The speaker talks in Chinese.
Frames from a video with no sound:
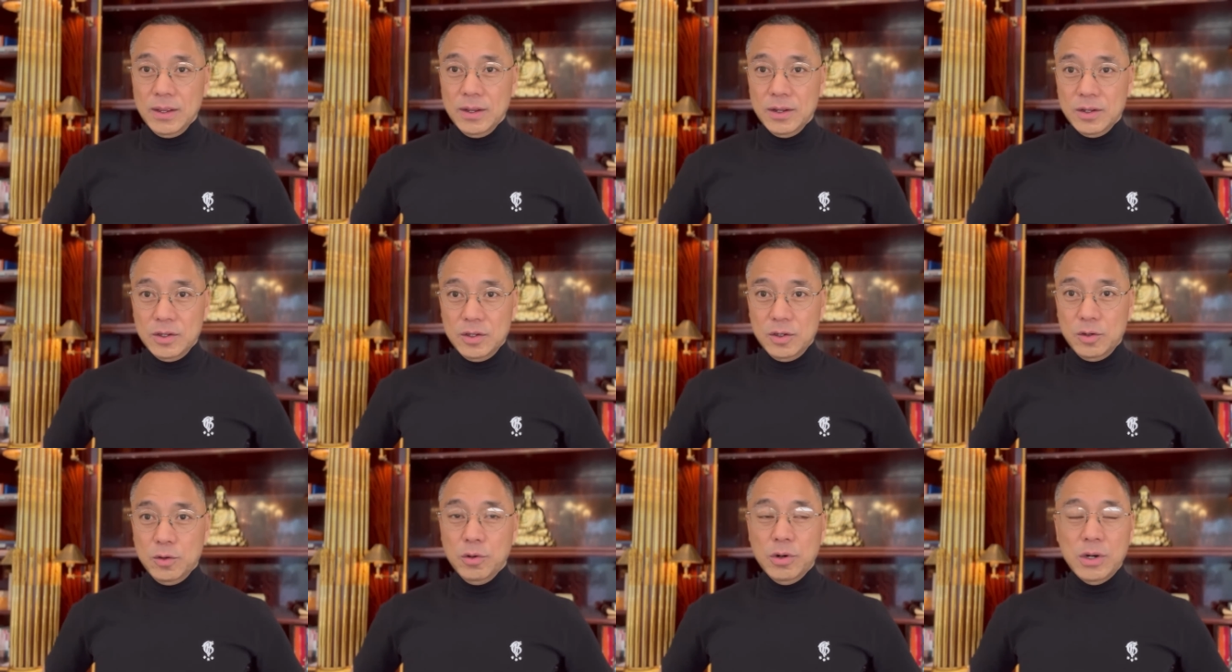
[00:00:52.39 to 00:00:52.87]

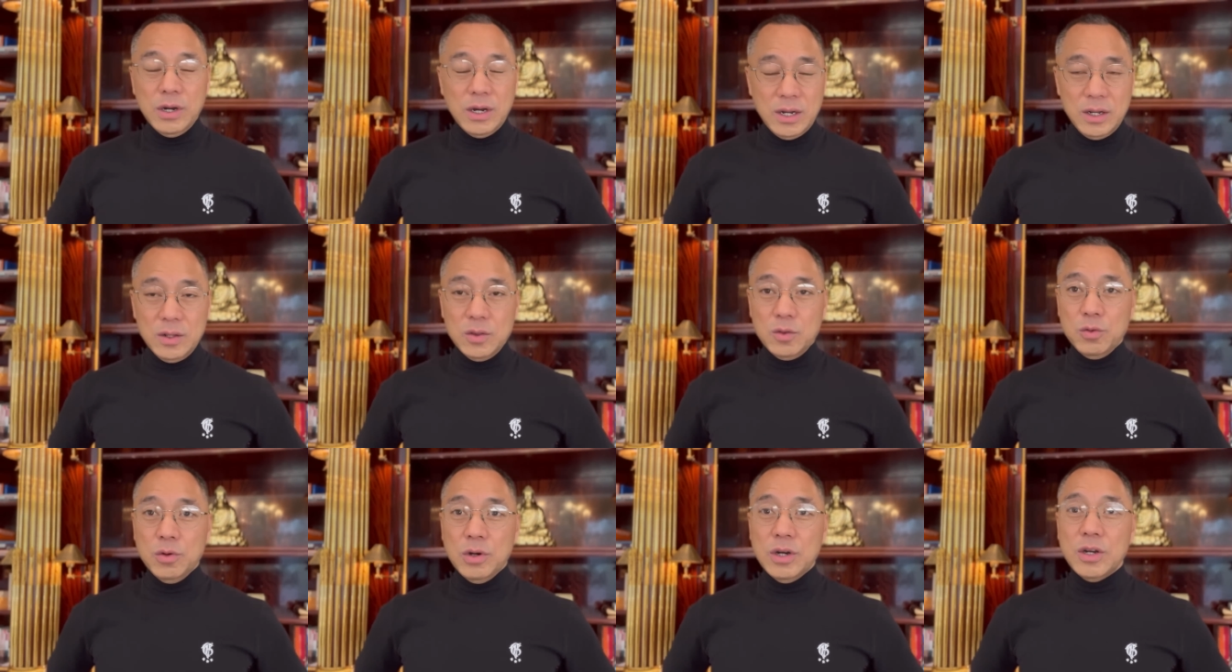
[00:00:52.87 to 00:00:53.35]
有
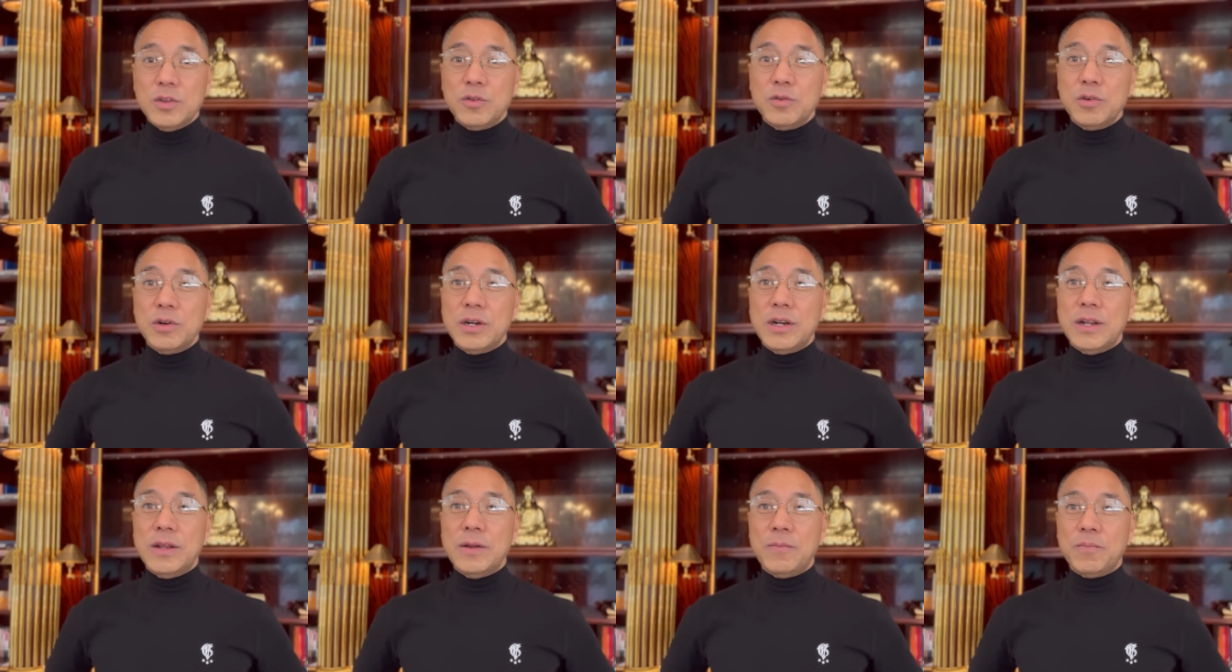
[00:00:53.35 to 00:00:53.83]
很多很多
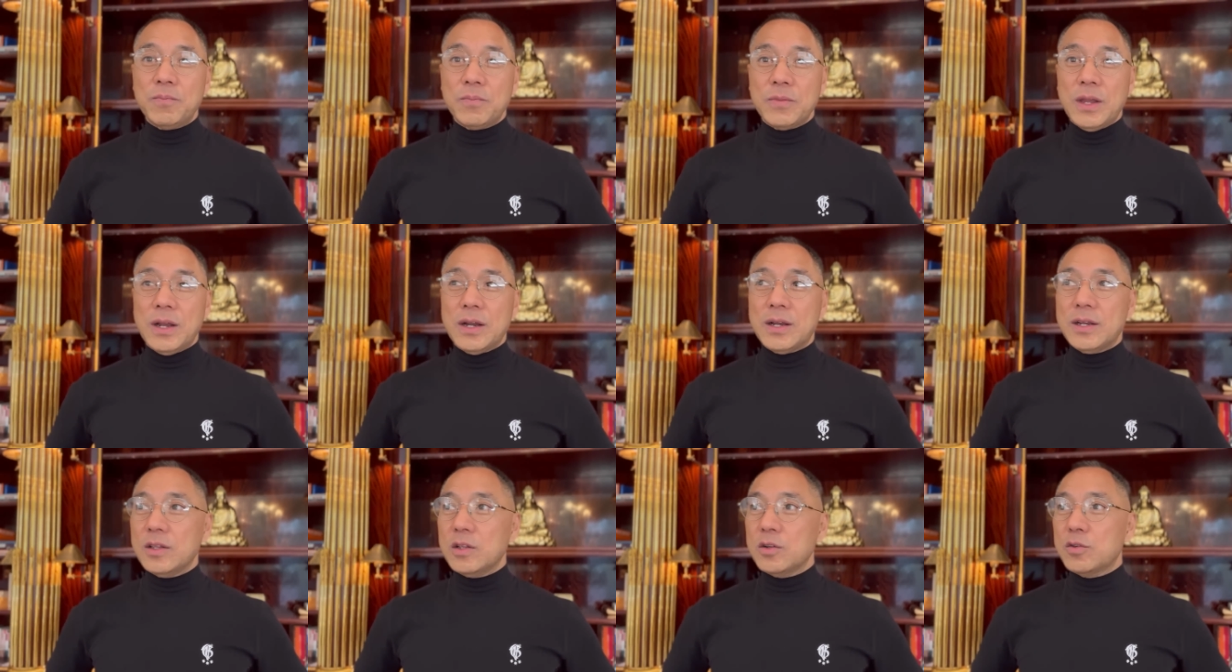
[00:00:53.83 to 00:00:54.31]
人啊
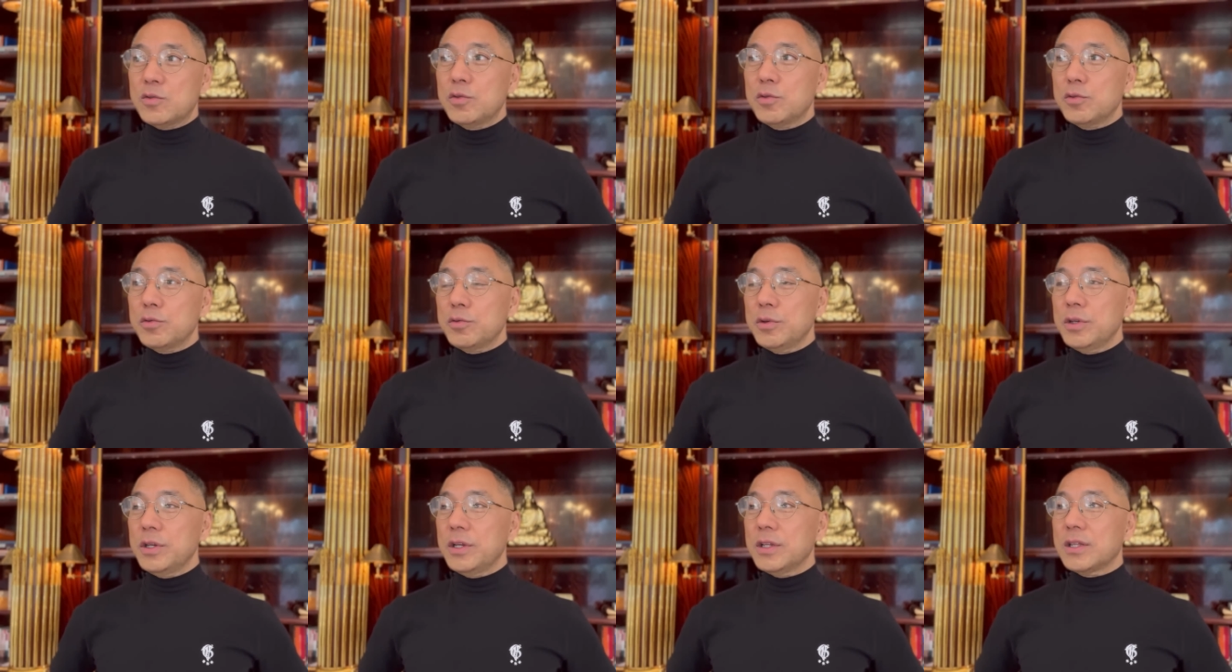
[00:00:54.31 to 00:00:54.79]
给他出
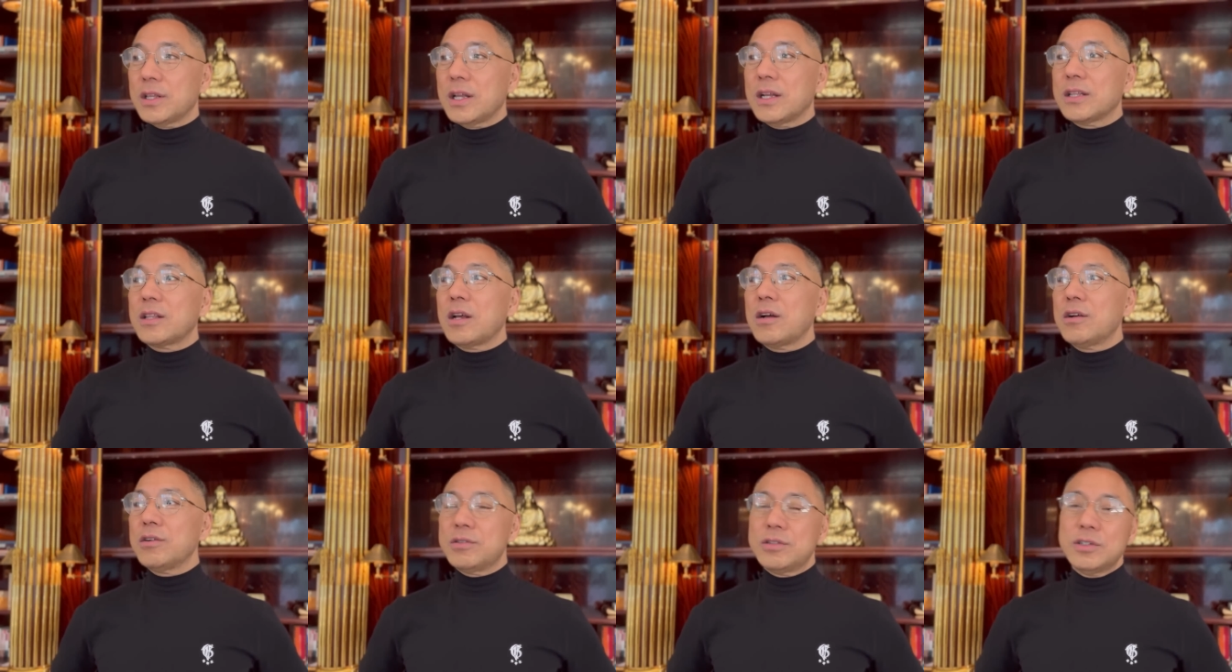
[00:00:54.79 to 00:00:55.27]
主意，他
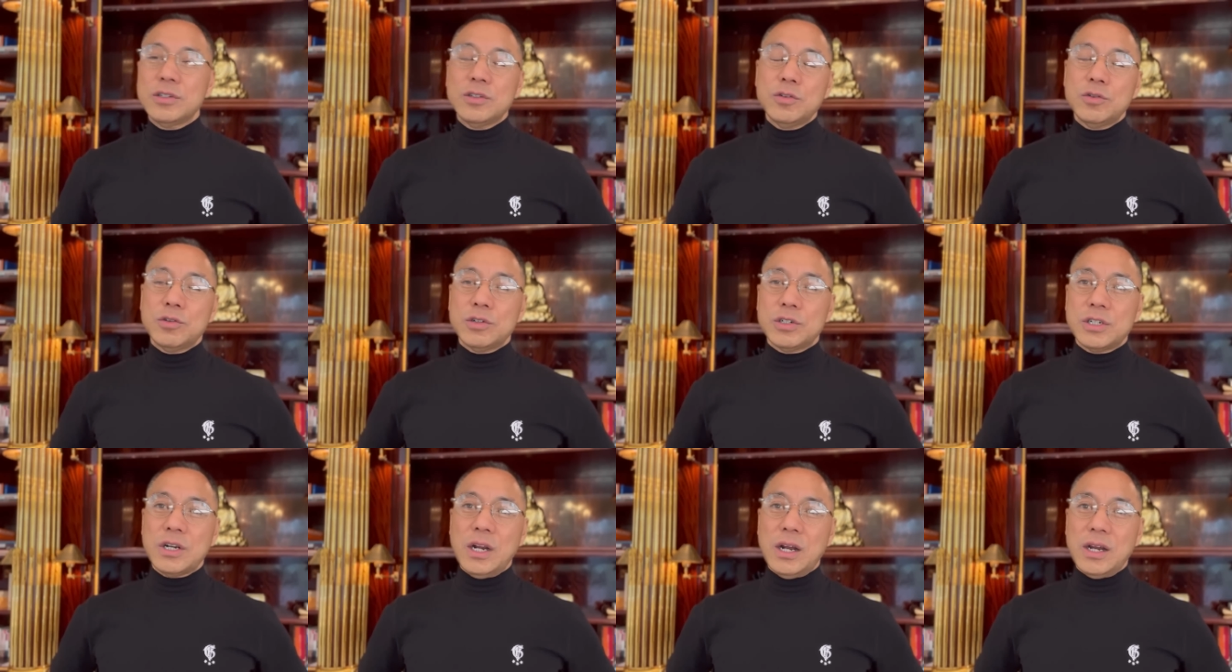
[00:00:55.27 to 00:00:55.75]
当时就
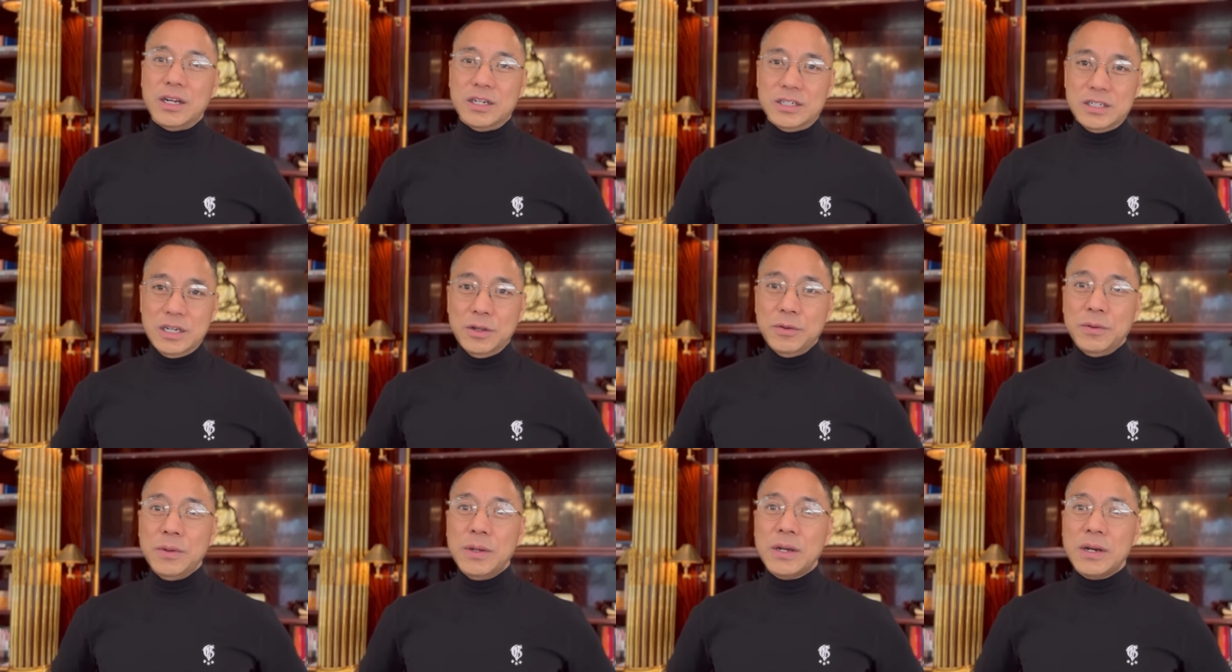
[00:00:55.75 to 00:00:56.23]
是上海
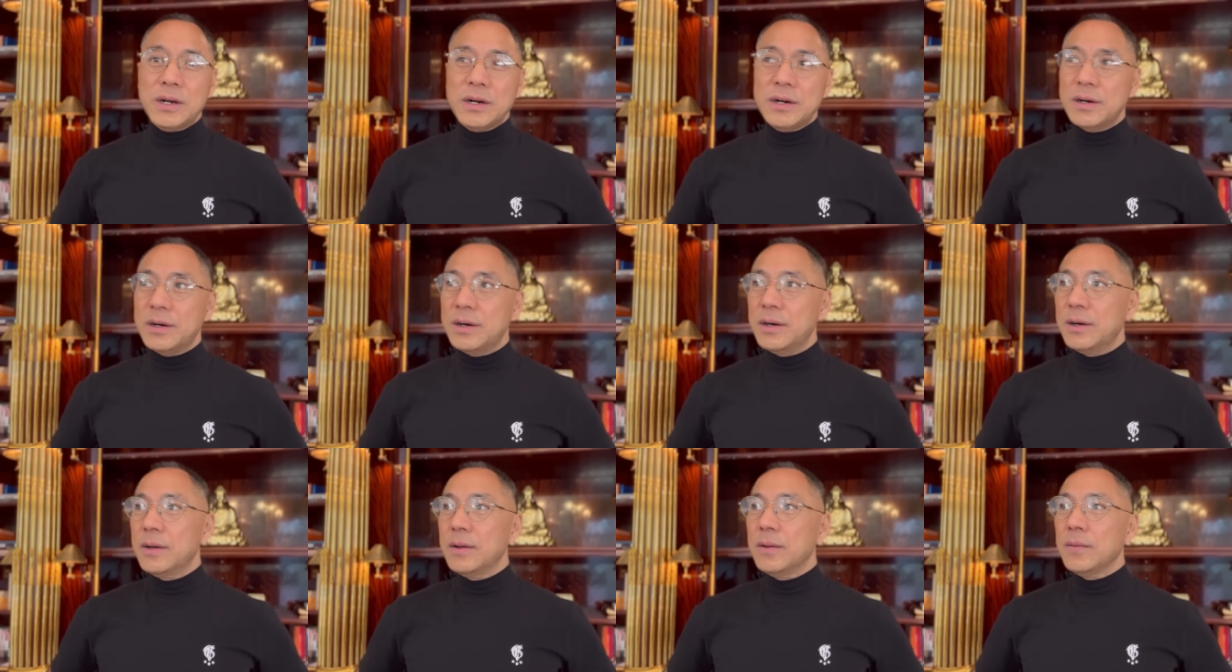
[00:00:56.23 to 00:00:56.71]
陈云根
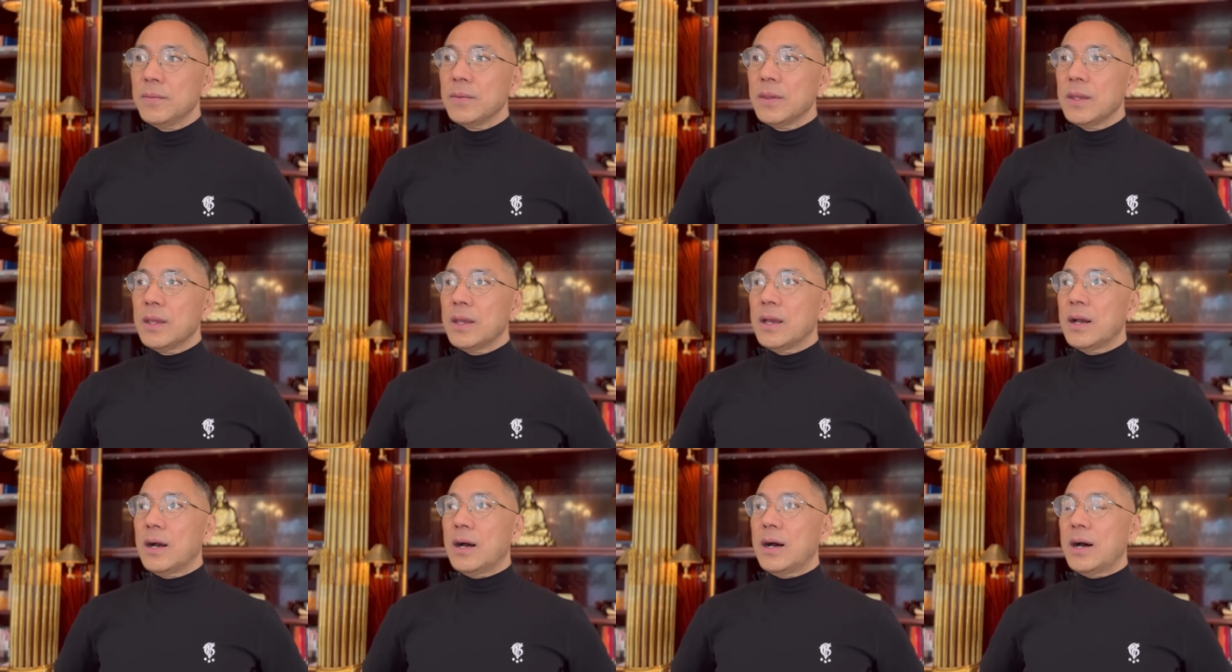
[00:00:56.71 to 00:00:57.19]

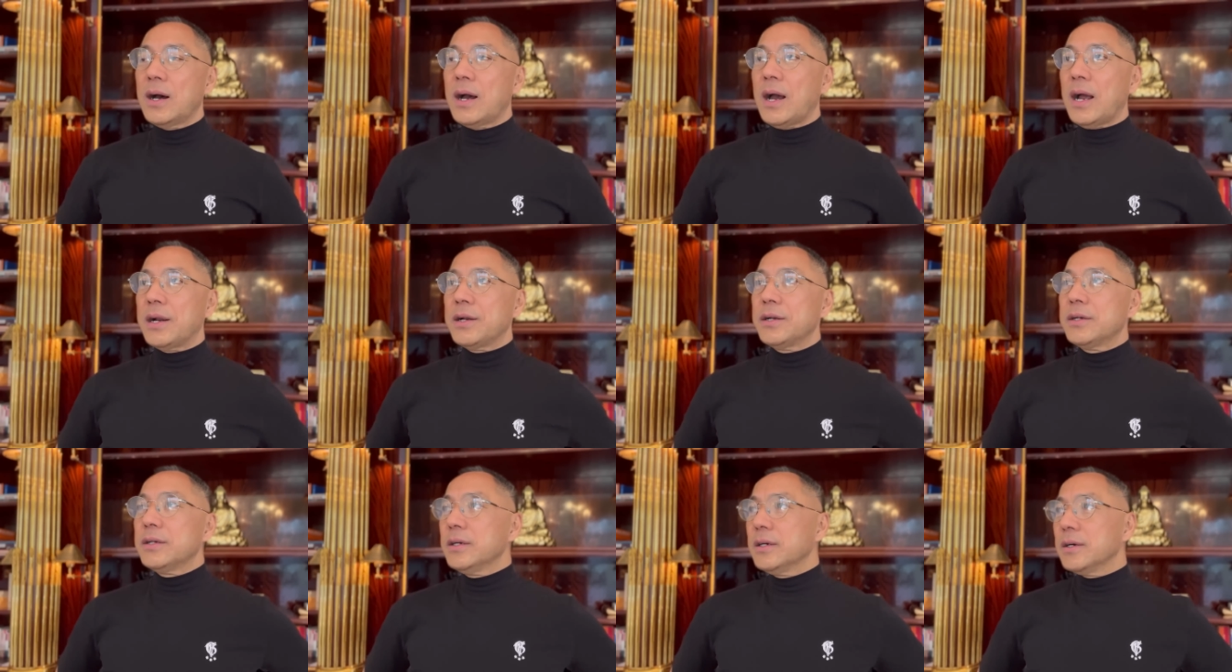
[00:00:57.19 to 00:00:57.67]
啊、
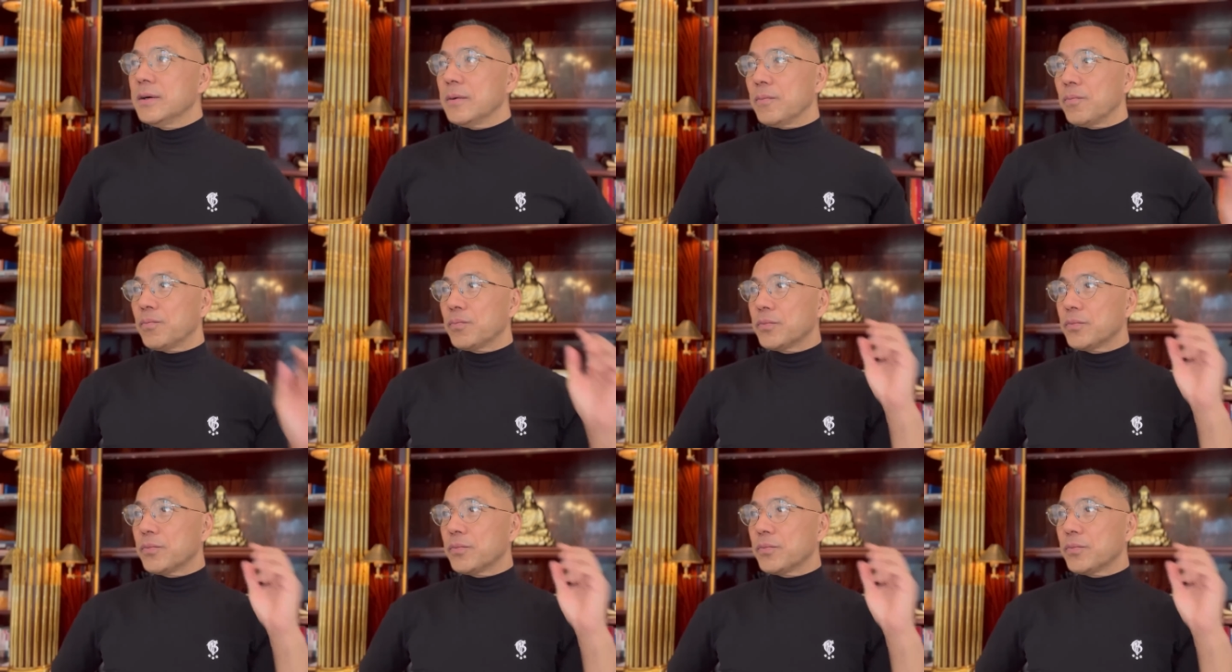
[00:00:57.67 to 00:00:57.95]
韩正、